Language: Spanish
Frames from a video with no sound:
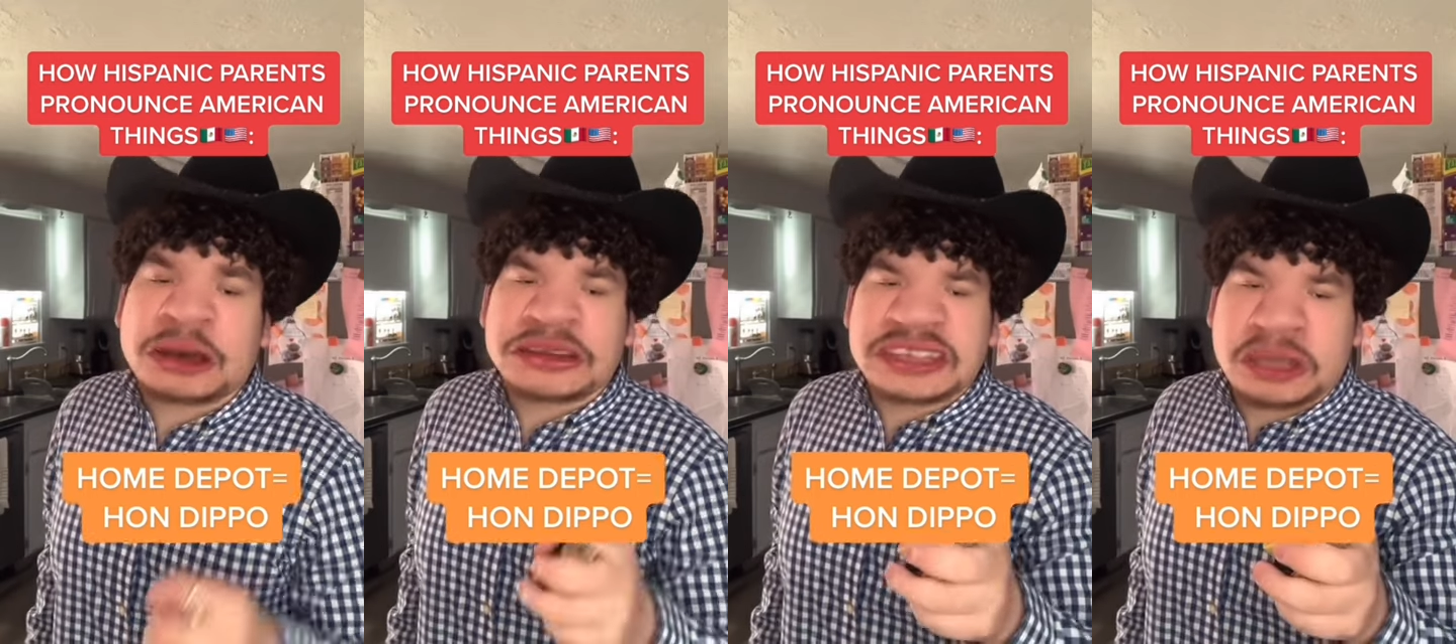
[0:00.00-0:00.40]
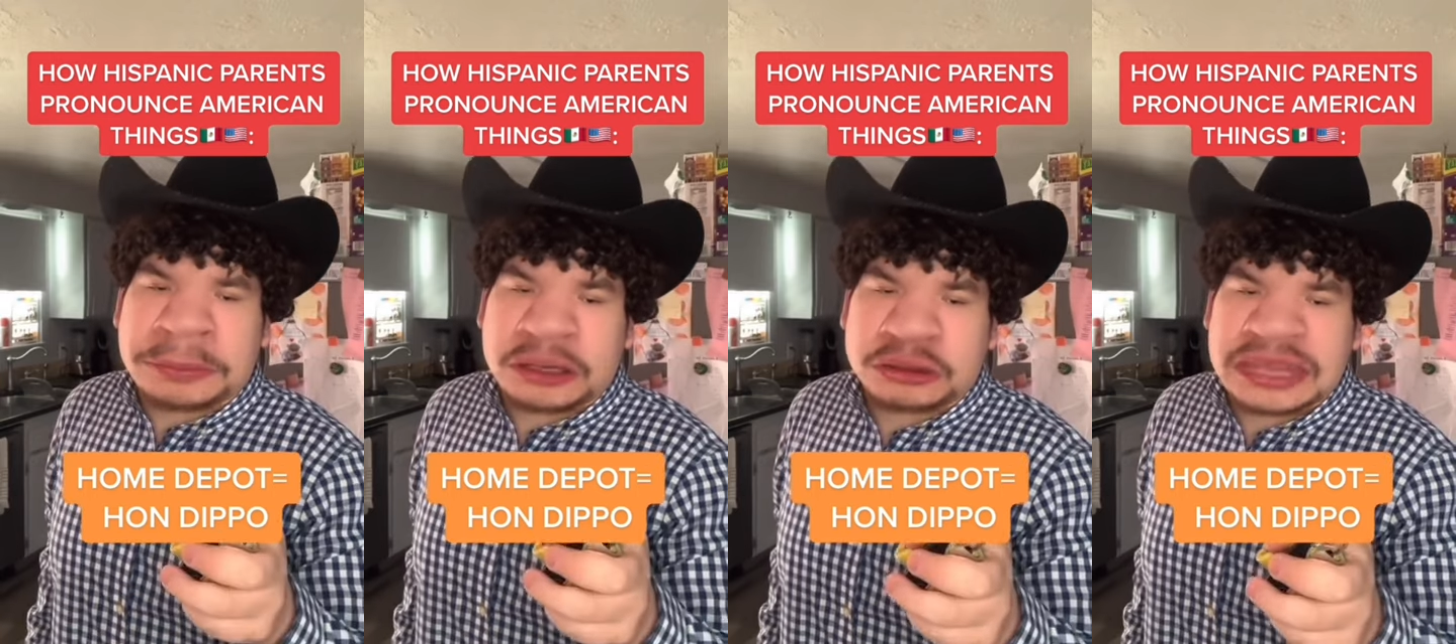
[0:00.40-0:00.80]
No te
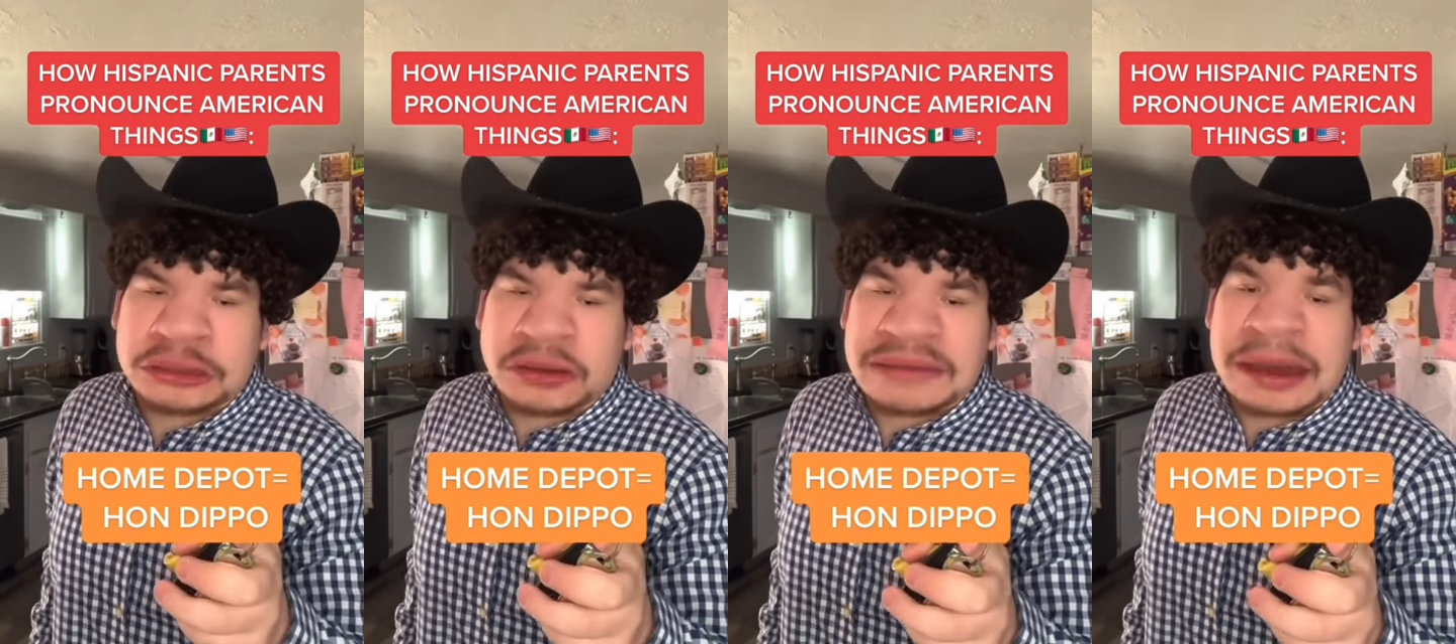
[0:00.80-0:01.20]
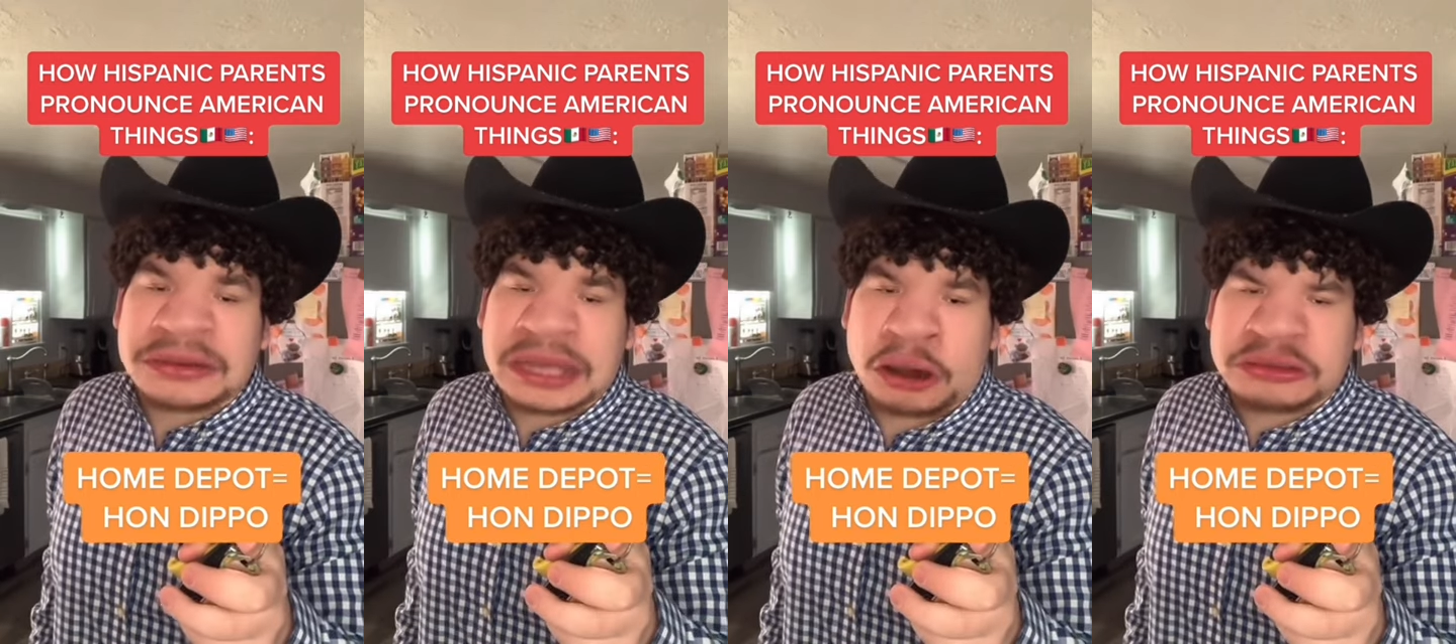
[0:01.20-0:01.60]
estoy preguntando, eh,
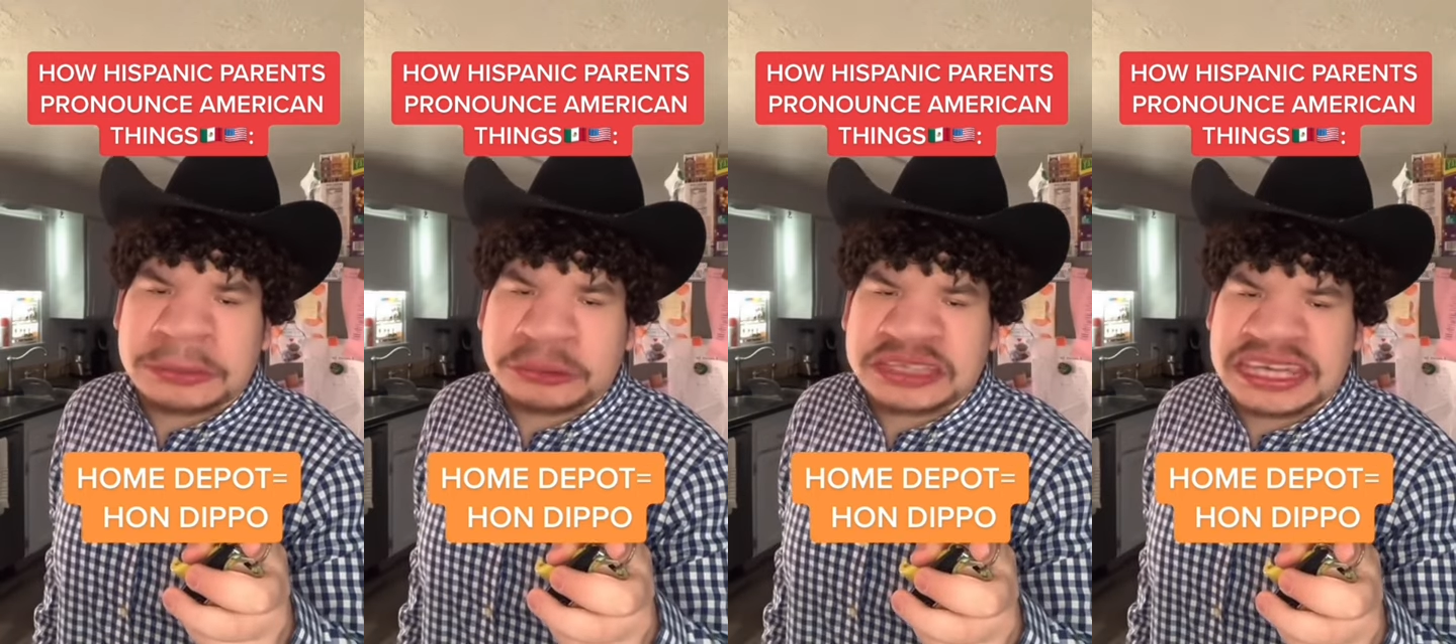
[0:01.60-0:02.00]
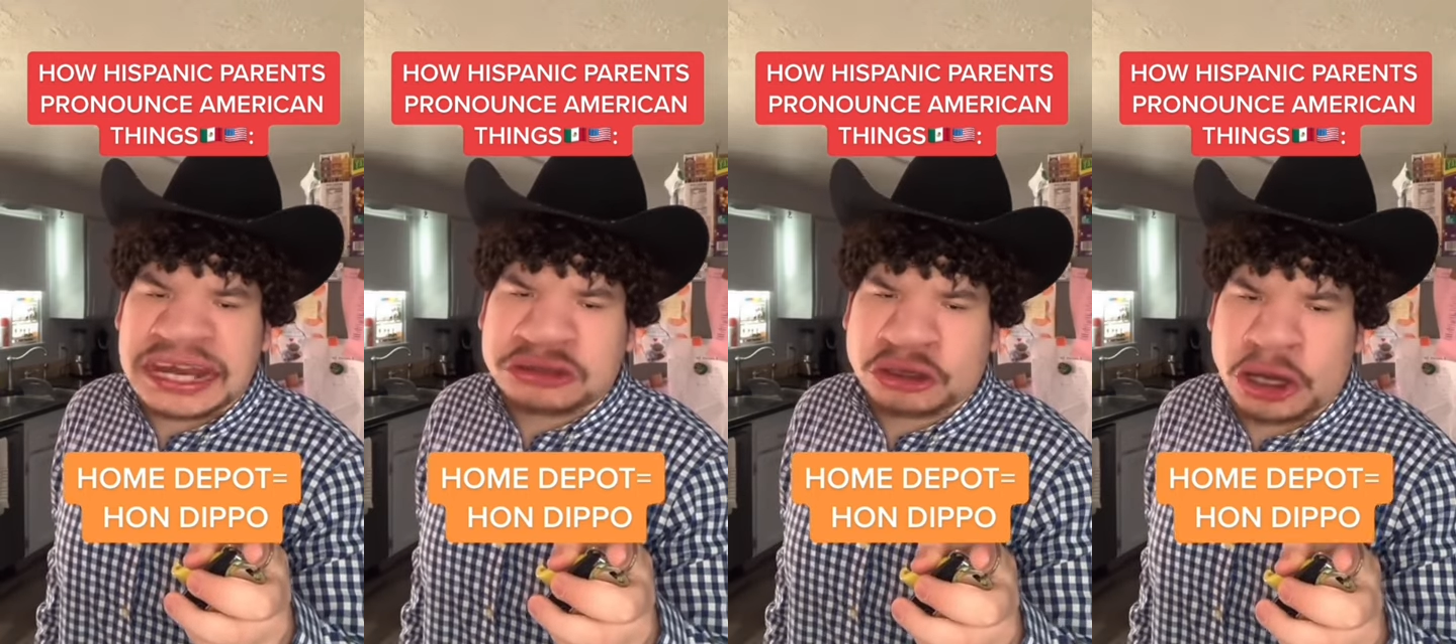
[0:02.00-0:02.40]
vamos a Home si
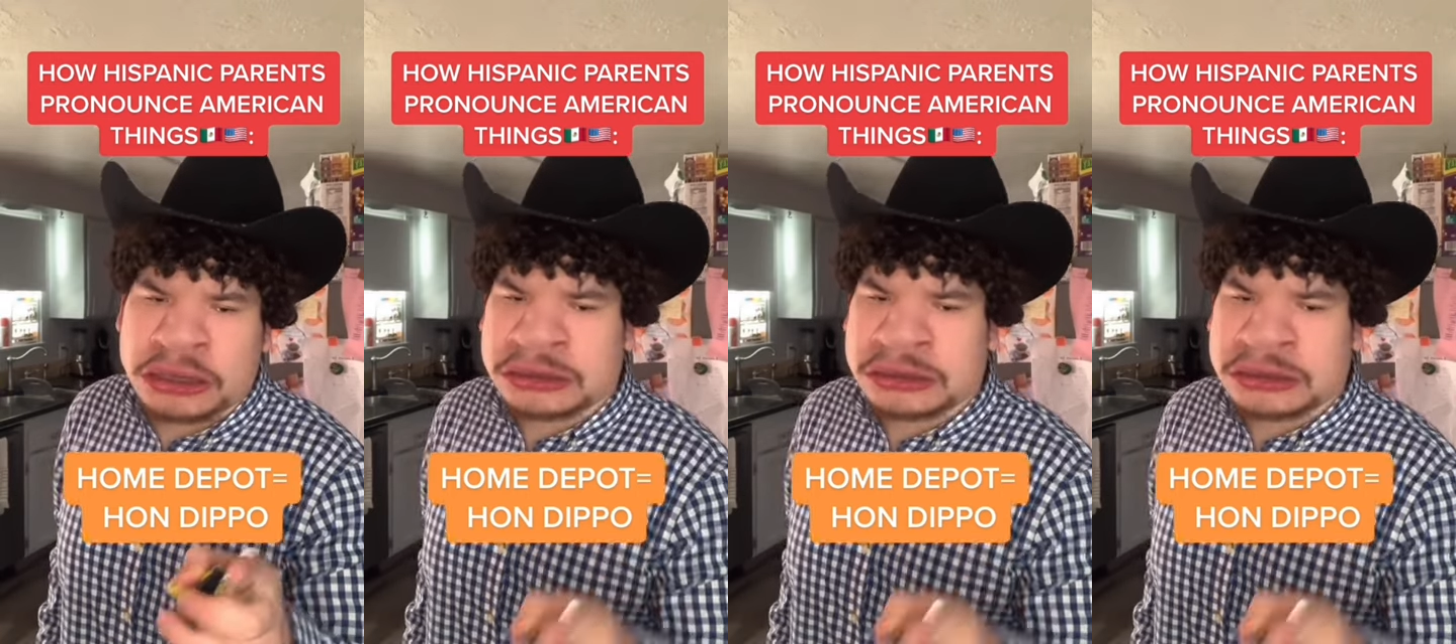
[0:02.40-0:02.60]
quieres o no.